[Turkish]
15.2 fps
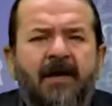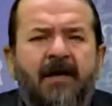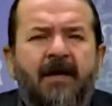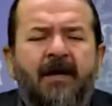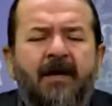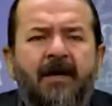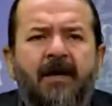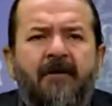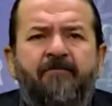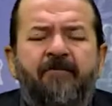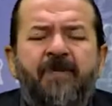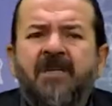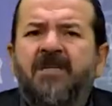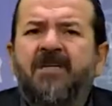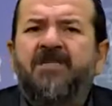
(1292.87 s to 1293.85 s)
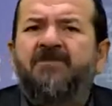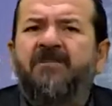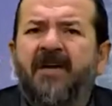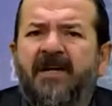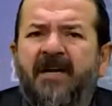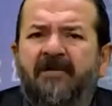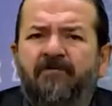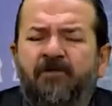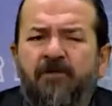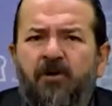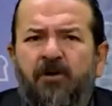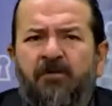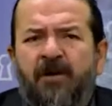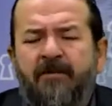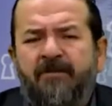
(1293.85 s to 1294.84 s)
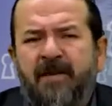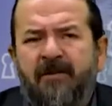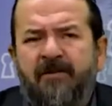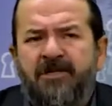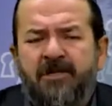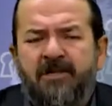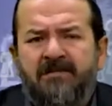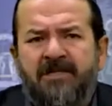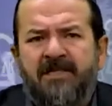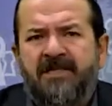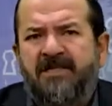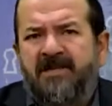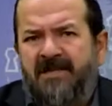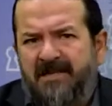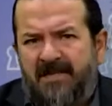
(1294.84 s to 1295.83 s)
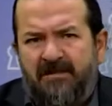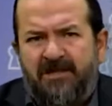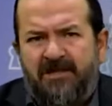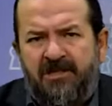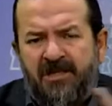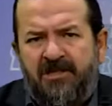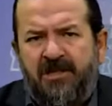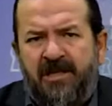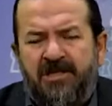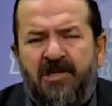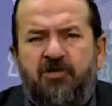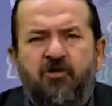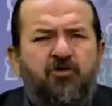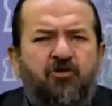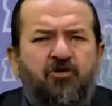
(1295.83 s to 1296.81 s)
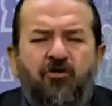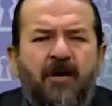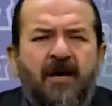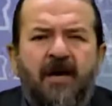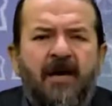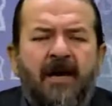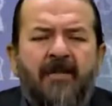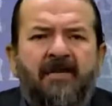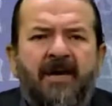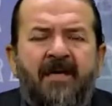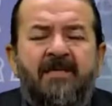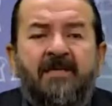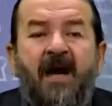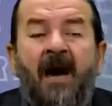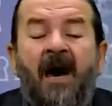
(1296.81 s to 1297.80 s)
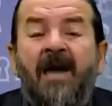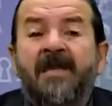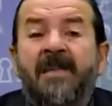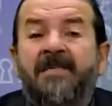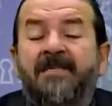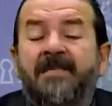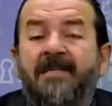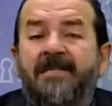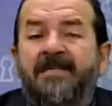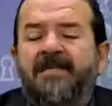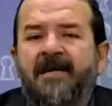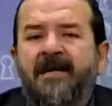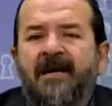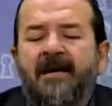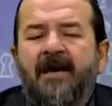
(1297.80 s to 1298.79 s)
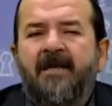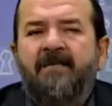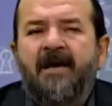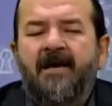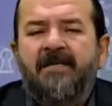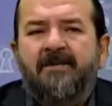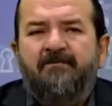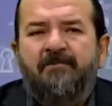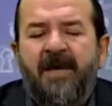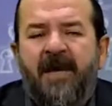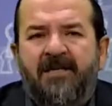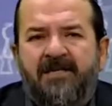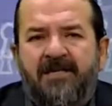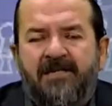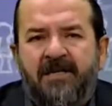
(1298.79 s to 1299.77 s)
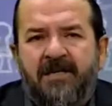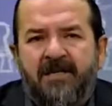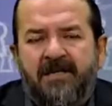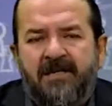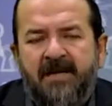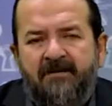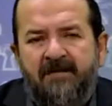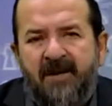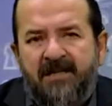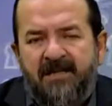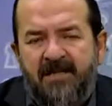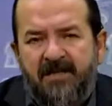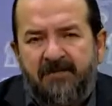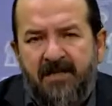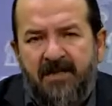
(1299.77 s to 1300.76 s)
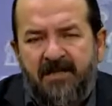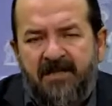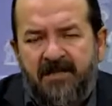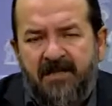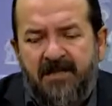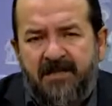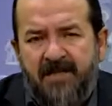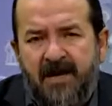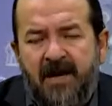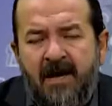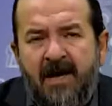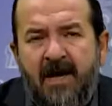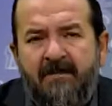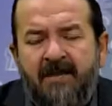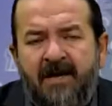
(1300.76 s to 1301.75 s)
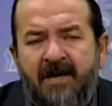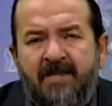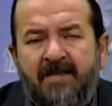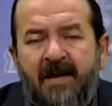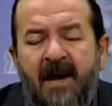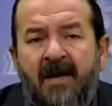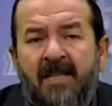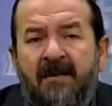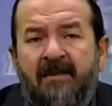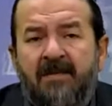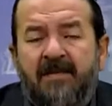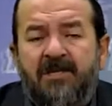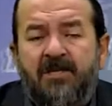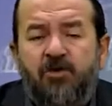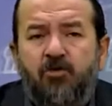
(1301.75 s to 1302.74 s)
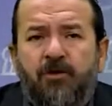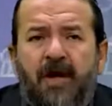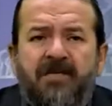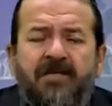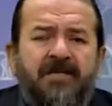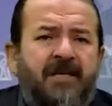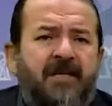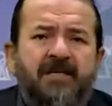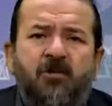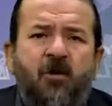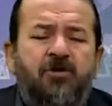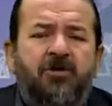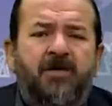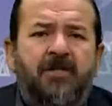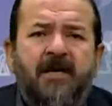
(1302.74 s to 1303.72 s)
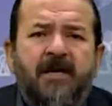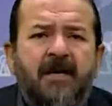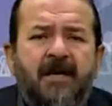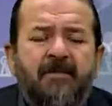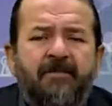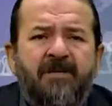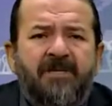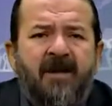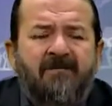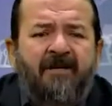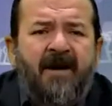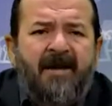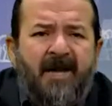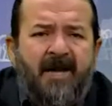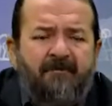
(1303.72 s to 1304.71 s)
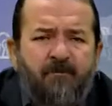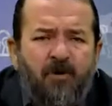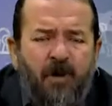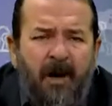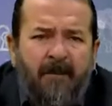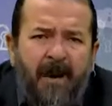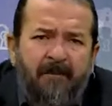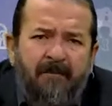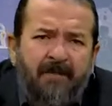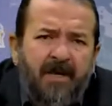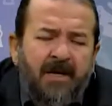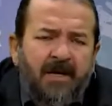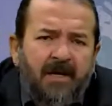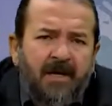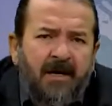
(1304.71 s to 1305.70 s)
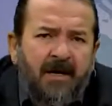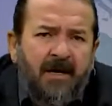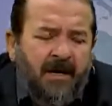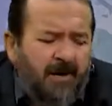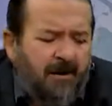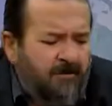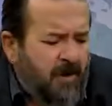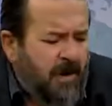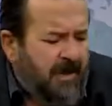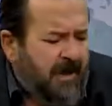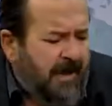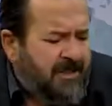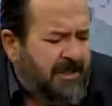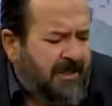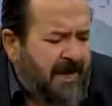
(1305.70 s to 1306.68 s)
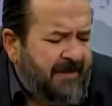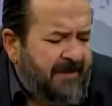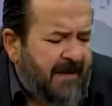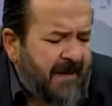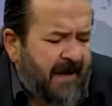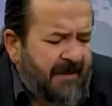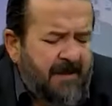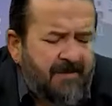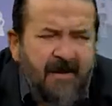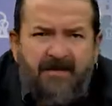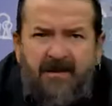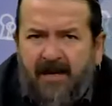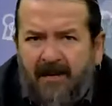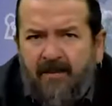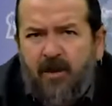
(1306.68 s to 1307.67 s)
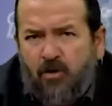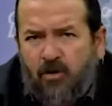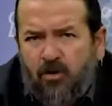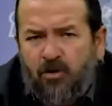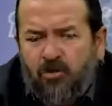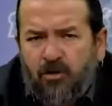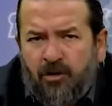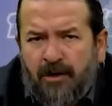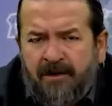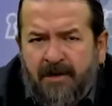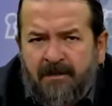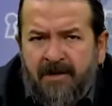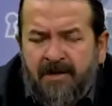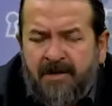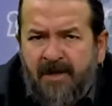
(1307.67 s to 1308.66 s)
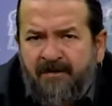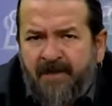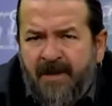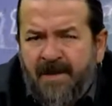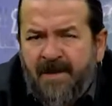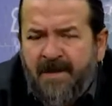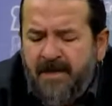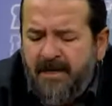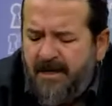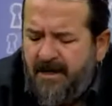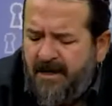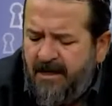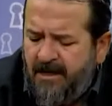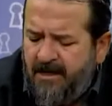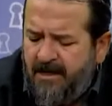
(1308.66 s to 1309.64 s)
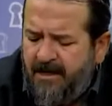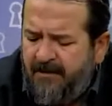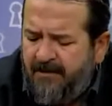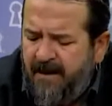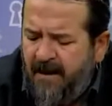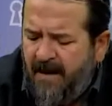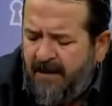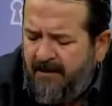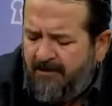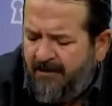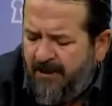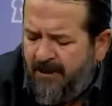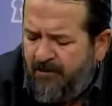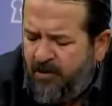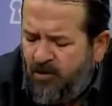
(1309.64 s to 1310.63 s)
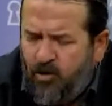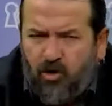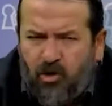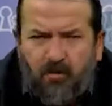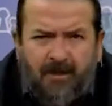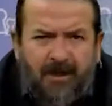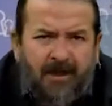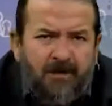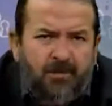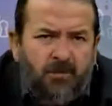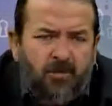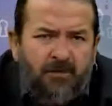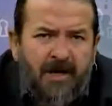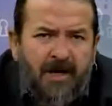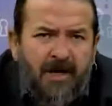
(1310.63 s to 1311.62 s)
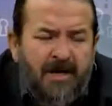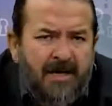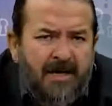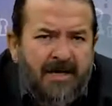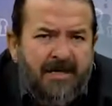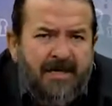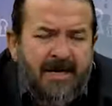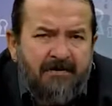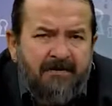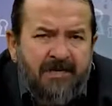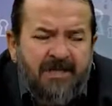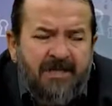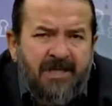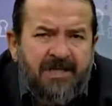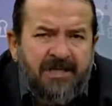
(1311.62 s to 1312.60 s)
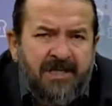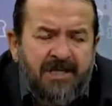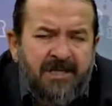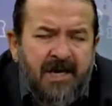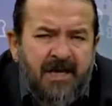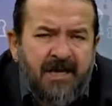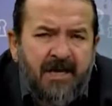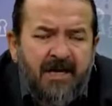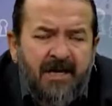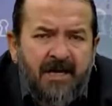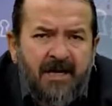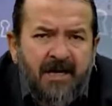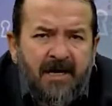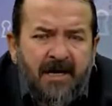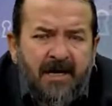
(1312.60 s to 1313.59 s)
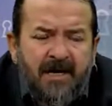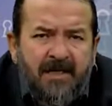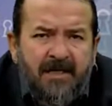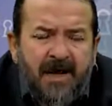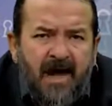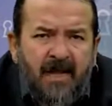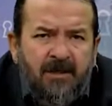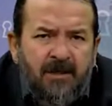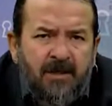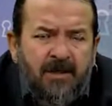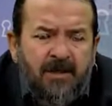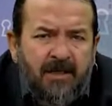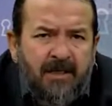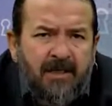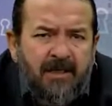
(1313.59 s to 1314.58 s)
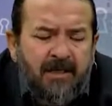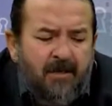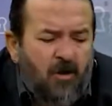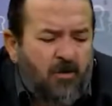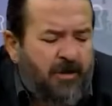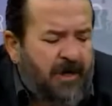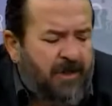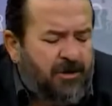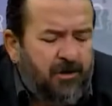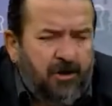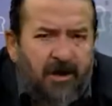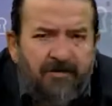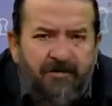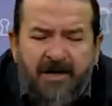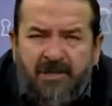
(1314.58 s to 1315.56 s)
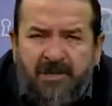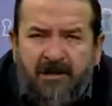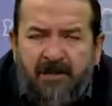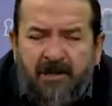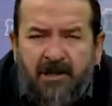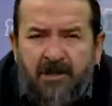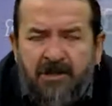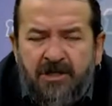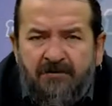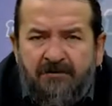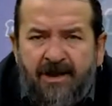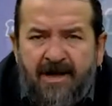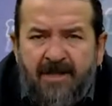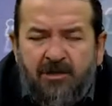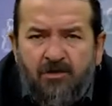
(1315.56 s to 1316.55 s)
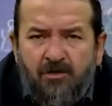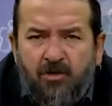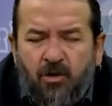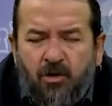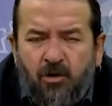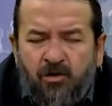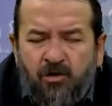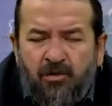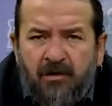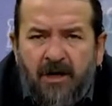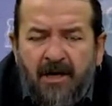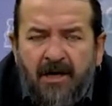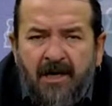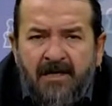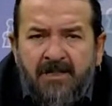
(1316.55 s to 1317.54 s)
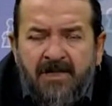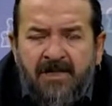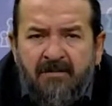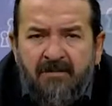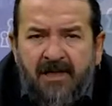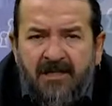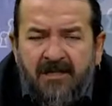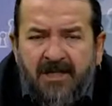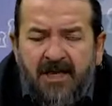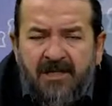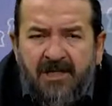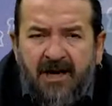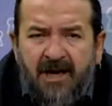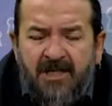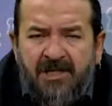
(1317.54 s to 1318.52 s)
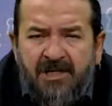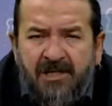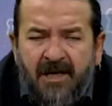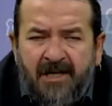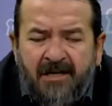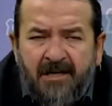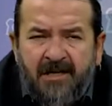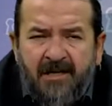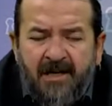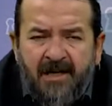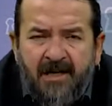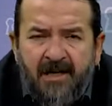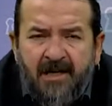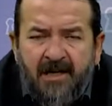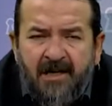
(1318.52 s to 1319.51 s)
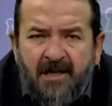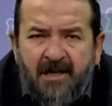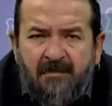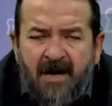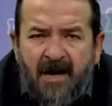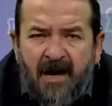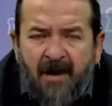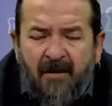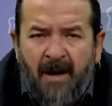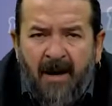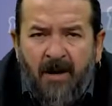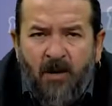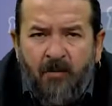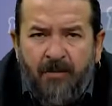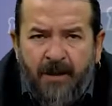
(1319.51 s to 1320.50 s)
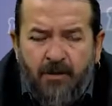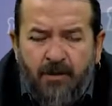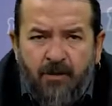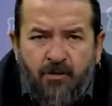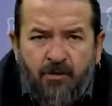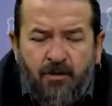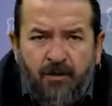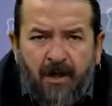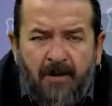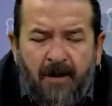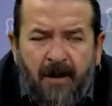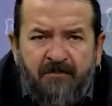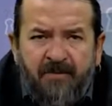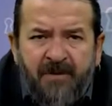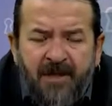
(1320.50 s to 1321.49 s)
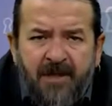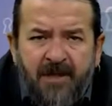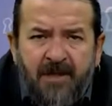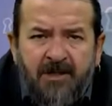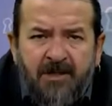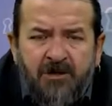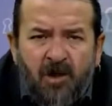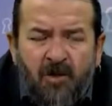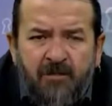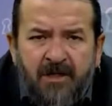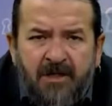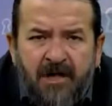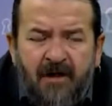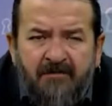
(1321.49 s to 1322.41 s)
E, hiç fark etmiyor e, benim için sizinden kimin seçileceği. Çünkü hepiniz aynısınız. Hepiniz biatçısınız, hepiniz işbirlikçisiniz, hepiniz ana vatancı, şükrancısınız. Onun için bir şey fark etmiyor ama e, bu arkadaşlar kendi aralarında birbirlerine böyle korkutuyorlar tabii ki. E, bakalım e, bu korkutmaların sonunda kim seçilecek? E, algı e, operasyonuna başlamadan önce Faiz Sucuoğlu'nun seçimi kazanacağı aşikardı. E, ee, baya baya önde görülüyordu ama e, son iki